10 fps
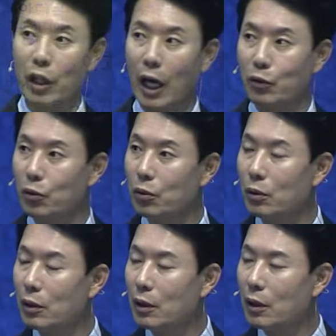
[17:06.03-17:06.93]

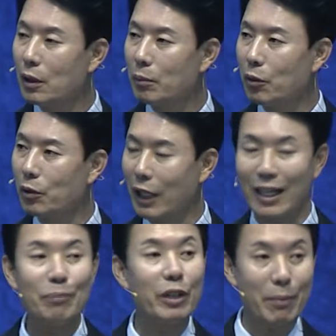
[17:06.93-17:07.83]
아주 뭐
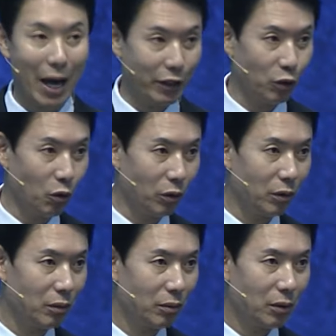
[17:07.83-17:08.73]
사람들이 많은 곳.
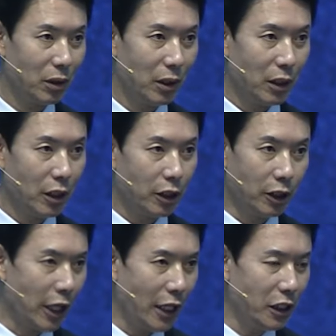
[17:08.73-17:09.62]

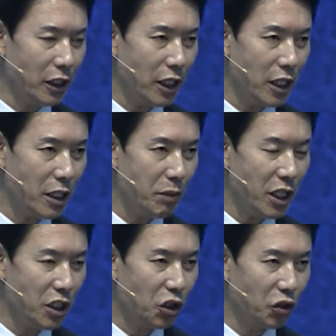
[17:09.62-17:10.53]
그 당시에
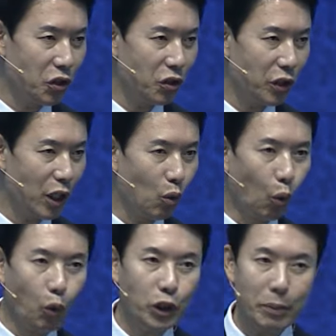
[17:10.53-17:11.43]
이미 2000년 전에
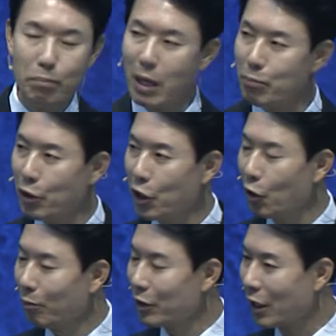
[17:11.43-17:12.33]
50만 명이
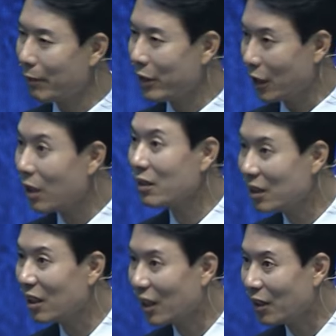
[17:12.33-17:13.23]
넘는 사람들이
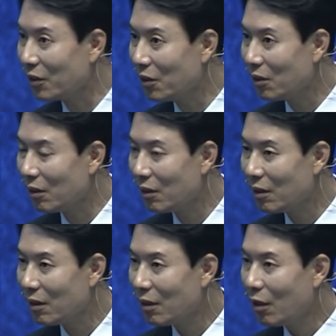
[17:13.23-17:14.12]
살았으니까요.
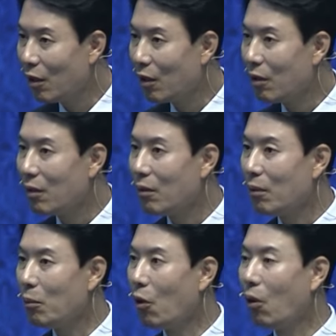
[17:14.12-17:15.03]

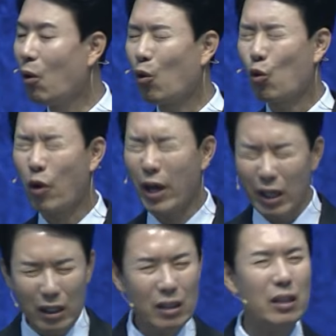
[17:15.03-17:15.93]
뭐
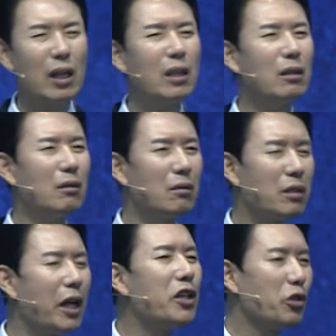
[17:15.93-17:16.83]
굉장한
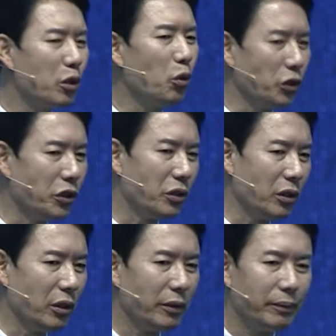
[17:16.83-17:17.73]
세계적인 도시죠.